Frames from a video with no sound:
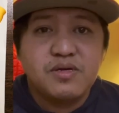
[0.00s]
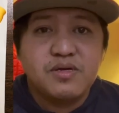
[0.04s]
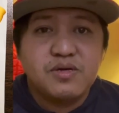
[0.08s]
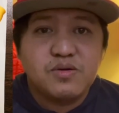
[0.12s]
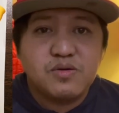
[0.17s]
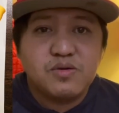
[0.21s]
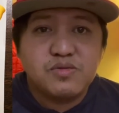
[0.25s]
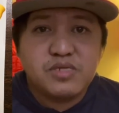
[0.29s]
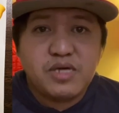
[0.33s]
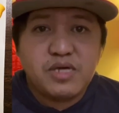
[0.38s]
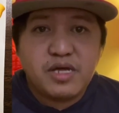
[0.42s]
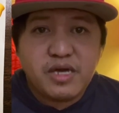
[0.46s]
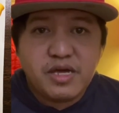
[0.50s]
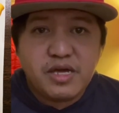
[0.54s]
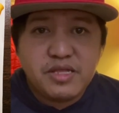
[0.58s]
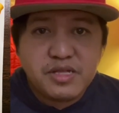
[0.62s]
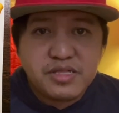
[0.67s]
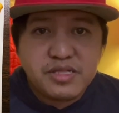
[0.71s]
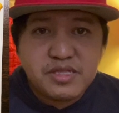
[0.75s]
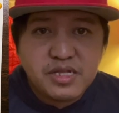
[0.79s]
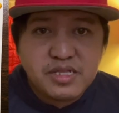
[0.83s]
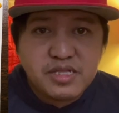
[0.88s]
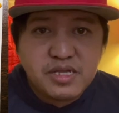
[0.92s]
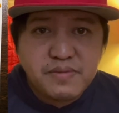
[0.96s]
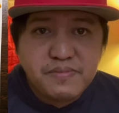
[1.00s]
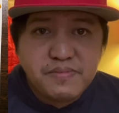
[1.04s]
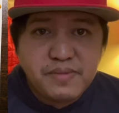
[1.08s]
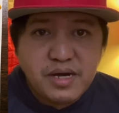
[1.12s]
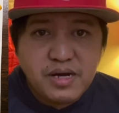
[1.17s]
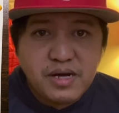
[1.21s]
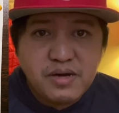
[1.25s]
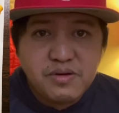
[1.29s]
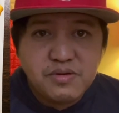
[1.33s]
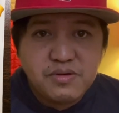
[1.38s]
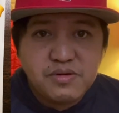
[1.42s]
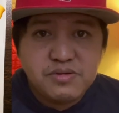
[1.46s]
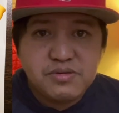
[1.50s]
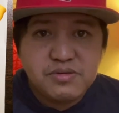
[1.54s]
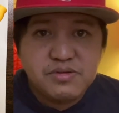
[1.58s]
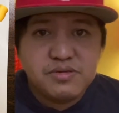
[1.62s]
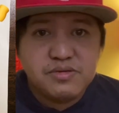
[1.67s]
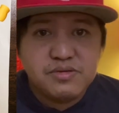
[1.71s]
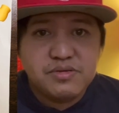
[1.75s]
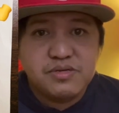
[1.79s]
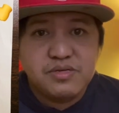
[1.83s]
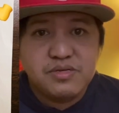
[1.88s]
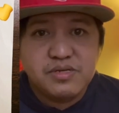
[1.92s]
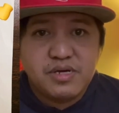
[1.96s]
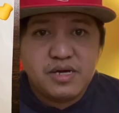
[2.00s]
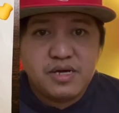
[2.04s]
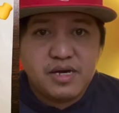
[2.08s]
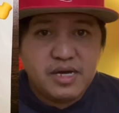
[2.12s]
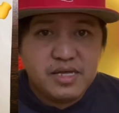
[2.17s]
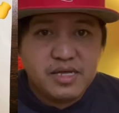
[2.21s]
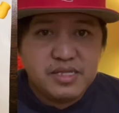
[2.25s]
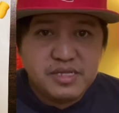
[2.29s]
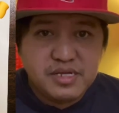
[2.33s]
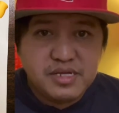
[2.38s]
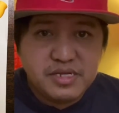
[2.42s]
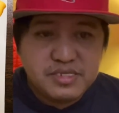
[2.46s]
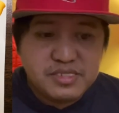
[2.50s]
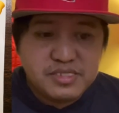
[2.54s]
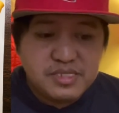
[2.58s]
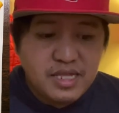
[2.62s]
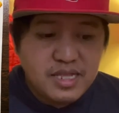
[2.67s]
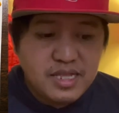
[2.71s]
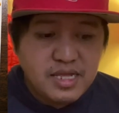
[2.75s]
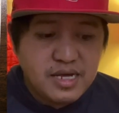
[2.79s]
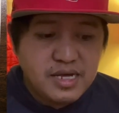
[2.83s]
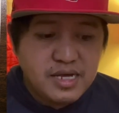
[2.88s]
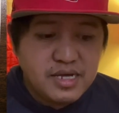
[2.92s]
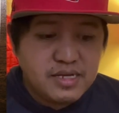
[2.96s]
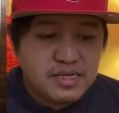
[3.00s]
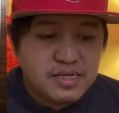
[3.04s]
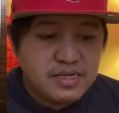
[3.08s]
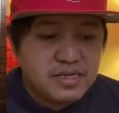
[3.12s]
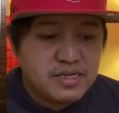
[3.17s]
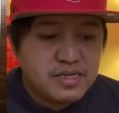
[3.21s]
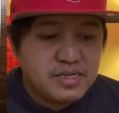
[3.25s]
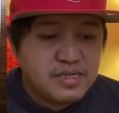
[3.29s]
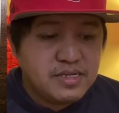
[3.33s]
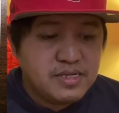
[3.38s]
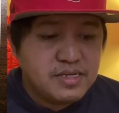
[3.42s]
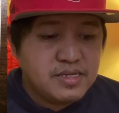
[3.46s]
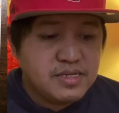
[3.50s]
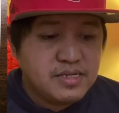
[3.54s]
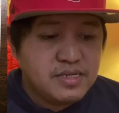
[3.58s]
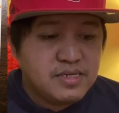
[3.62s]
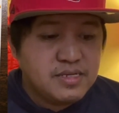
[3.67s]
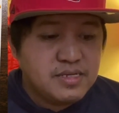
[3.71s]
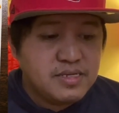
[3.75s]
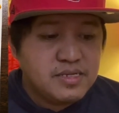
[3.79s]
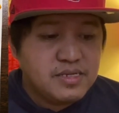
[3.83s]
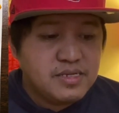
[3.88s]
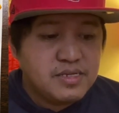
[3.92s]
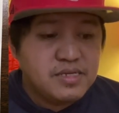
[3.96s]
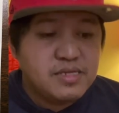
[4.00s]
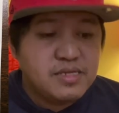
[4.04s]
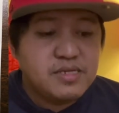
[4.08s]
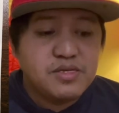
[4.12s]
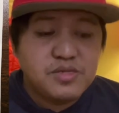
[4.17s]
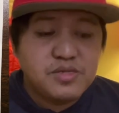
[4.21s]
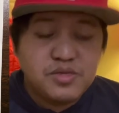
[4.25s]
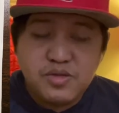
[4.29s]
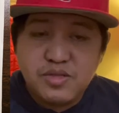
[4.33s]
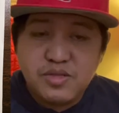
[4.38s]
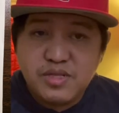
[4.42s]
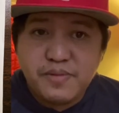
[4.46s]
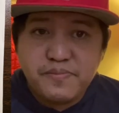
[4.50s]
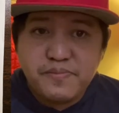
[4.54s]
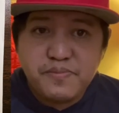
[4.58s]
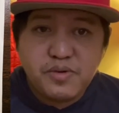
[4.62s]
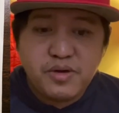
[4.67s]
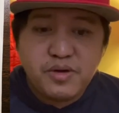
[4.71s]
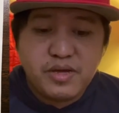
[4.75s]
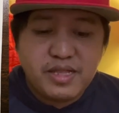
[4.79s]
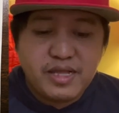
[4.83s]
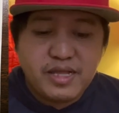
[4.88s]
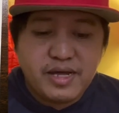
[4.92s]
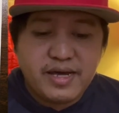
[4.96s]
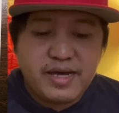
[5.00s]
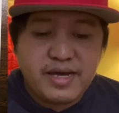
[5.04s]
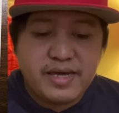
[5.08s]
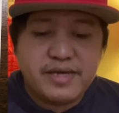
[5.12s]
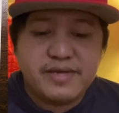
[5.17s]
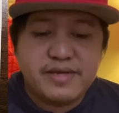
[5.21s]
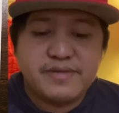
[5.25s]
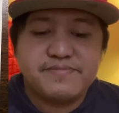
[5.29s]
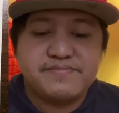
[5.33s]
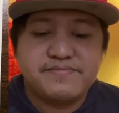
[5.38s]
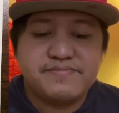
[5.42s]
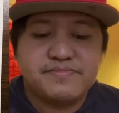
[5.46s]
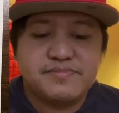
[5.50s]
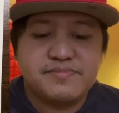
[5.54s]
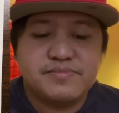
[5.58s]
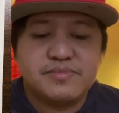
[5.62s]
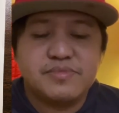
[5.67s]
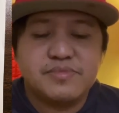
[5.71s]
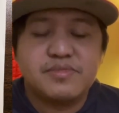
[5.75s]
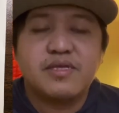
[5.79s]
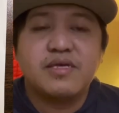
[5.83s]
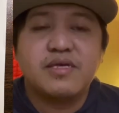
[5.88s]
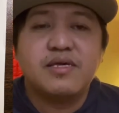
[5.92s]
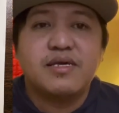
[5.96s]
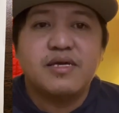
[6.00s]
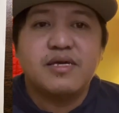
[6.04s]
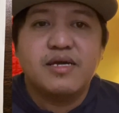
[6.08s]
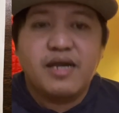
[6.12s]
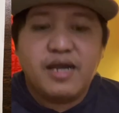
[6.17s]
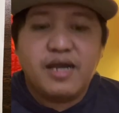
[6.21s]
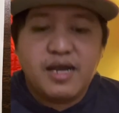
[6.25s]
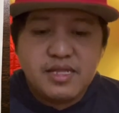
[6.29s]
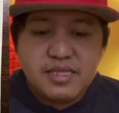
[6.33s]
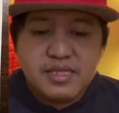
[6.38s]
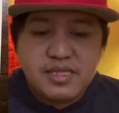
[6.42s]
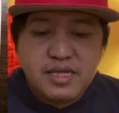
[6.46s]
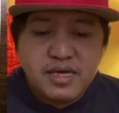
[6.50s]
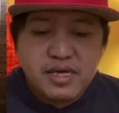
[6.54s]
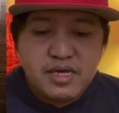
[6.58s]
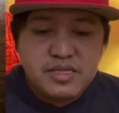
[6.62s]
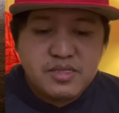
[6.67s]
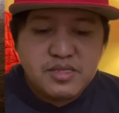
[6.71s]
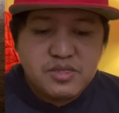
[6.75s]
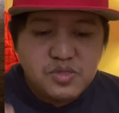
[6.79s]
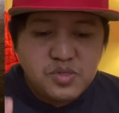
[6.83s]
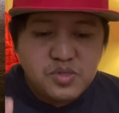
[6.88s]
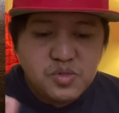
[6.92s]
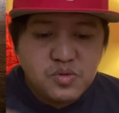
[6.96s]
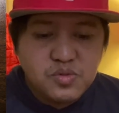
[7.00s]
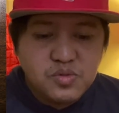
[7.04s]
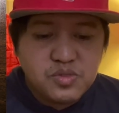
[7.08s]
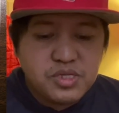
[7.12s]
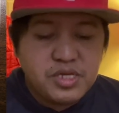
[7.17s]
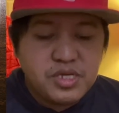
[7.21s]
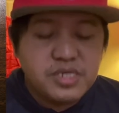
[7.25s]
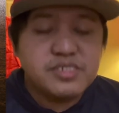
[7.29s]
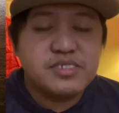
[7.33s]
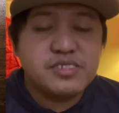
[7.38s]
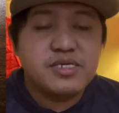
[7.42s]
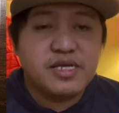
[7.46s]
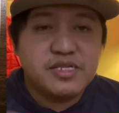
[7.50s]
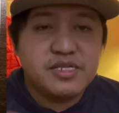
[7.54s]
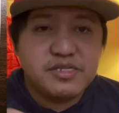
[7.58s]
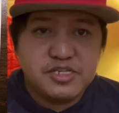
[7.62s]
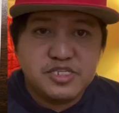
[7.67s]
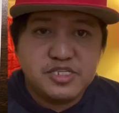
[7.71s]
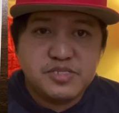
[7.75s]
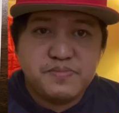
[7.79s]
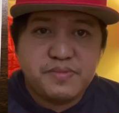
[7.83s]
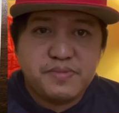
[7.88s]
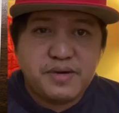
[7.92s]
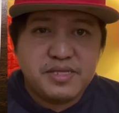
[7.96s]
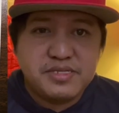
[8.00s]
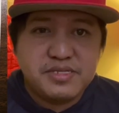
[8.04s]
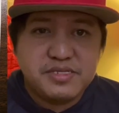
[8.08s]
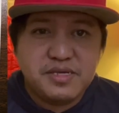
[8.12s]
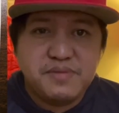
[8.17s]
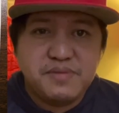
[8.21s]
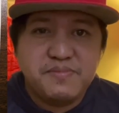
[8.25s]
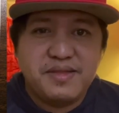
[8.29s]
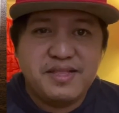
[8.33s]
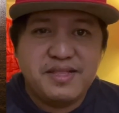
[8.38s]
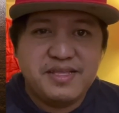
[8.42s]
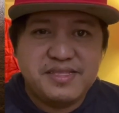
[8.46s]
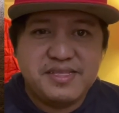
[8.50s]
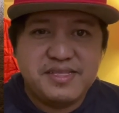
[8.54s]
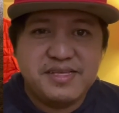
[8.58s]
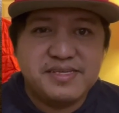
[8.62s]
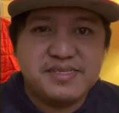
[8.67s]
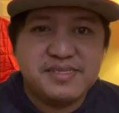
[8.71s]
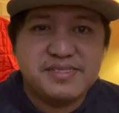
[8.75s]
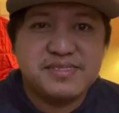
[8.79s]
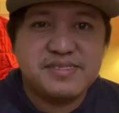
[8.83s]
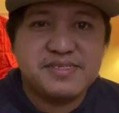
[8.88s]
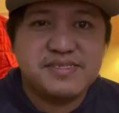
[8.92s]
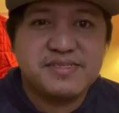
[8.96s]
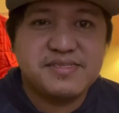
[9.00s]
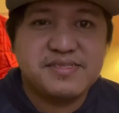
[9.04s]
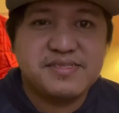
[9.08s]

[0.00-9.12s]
kung saan kayo nagtatrabaho, address nila, yun lang po ang ilagay. And then, duties and responsibilities.